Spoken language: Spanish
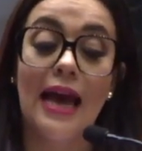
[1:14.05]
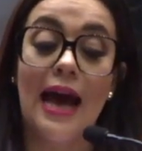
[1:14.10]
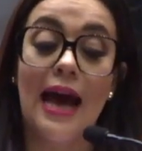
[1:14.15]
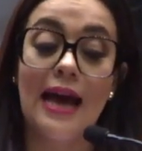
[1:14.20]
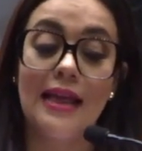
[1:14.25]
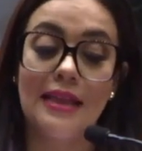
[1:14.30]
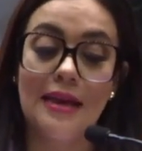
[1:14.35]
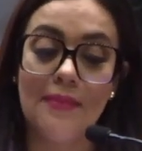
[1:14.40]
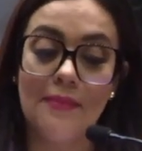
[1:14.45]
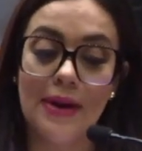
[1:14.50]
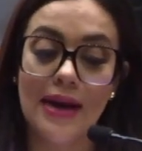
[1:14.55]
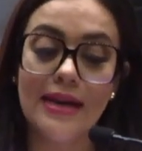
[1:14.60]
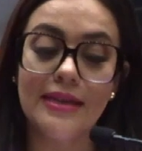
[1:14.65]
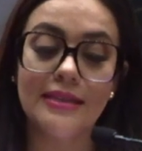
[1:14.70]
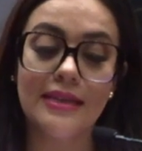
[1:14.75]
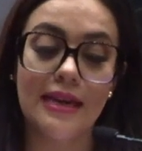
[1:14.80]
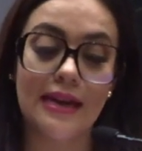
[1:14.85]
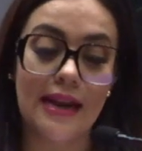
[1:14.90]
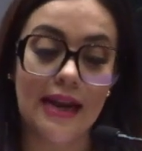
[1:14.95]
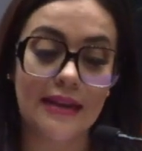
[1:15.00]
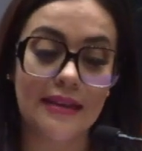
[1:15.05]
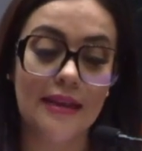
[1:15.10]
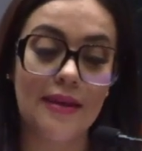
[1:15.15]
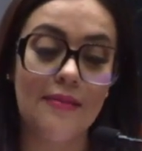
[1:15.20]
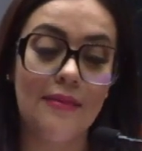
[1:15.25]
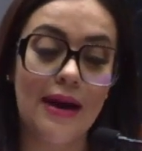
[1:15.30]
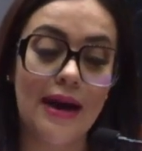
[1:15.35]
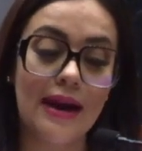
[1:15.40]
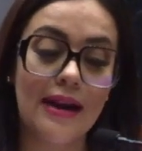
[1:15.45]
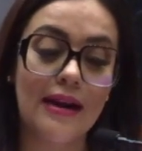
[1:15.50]
además de
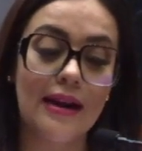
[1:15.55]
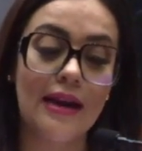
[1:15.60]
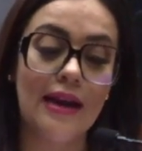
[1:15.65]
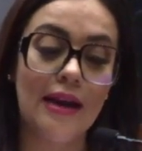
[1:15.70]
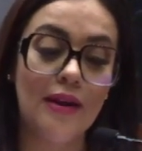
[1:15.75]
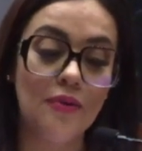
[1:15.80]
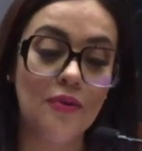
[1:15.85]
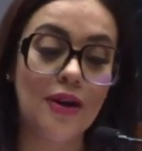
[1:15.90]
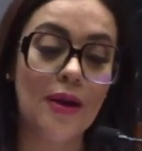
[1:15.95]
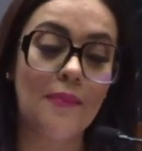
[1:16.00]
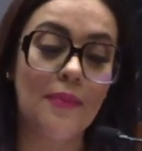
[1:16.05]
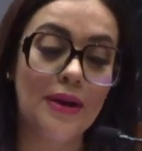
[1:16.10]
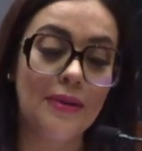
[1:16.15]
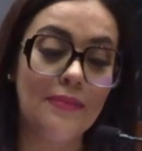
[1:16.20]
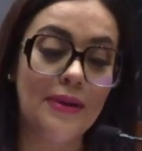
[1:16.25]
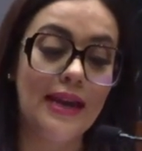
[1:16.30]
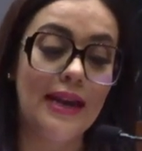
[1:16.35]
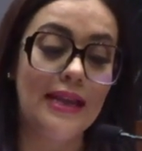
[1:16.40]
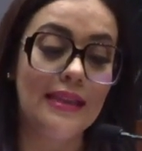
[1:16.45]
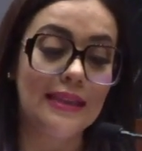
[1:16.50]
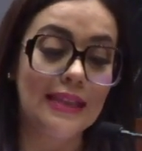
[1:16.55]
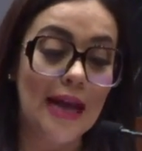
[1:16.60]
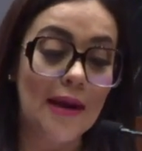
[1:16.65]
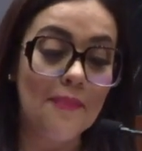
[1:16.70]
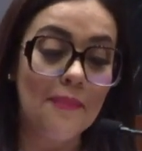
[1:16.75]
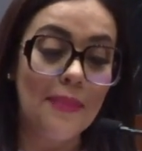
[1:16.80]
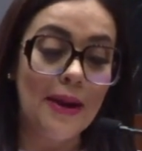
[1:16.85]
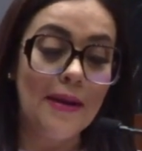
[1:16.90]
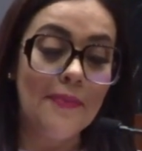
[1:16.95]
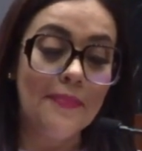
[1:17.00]
reactivar en una primera
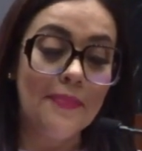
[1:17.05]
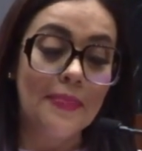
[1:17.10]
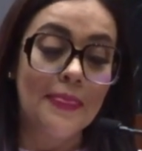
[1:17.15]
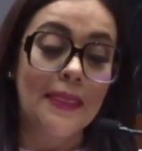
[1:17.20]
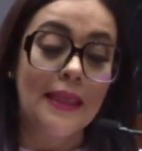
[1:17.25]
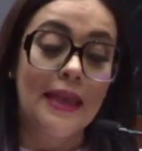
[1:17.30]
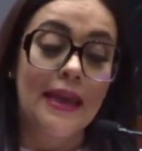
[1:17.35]
etapa